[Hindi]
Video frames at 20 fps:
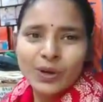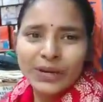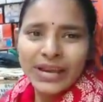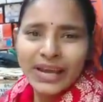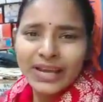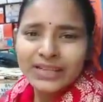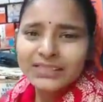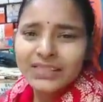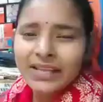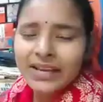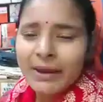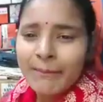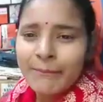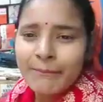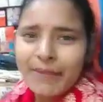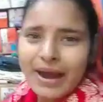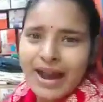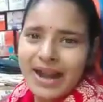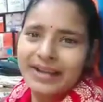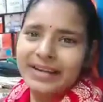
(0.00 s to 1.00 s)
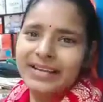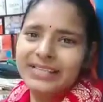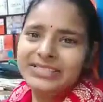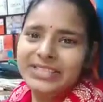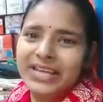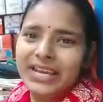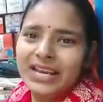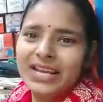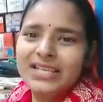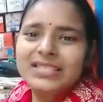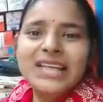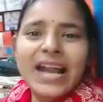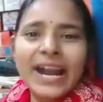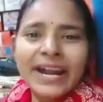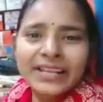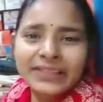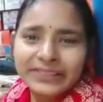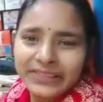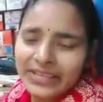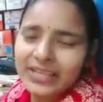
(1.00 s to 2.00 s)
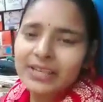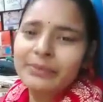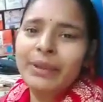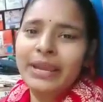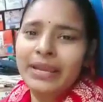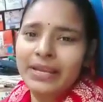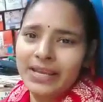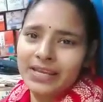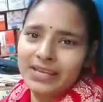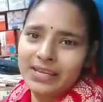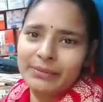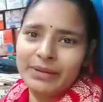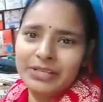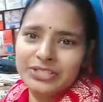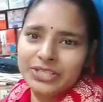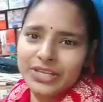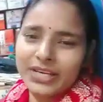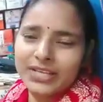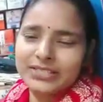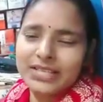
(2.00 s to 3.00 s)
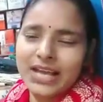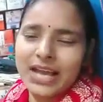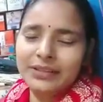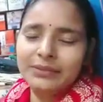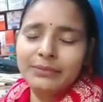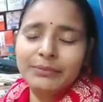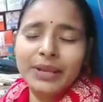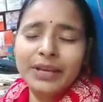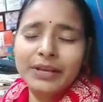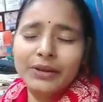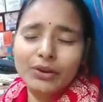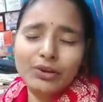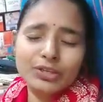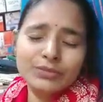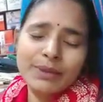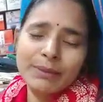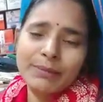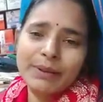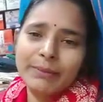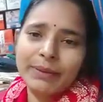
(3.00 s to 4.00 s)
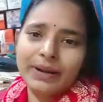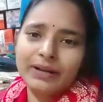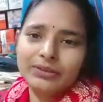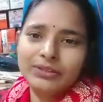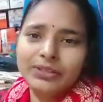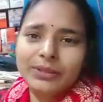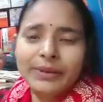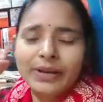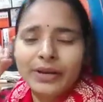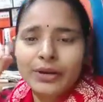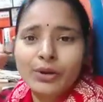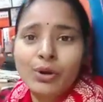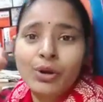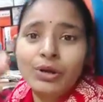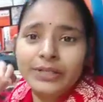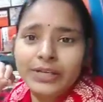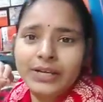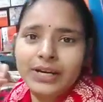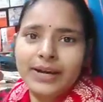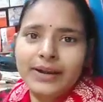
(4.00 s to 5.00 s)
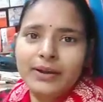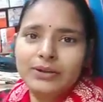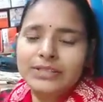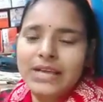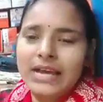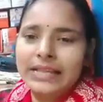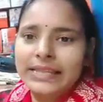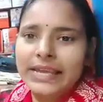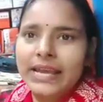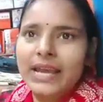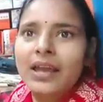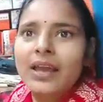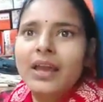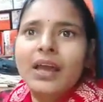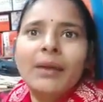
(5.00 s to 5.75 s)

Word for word: को ना इतना मारना चाहिए ना साढ़े तीन महीने की बच्ची के साथ मैं पेपर पढ़ती ना मेरे रोंगटे खड़े हो जाते हैं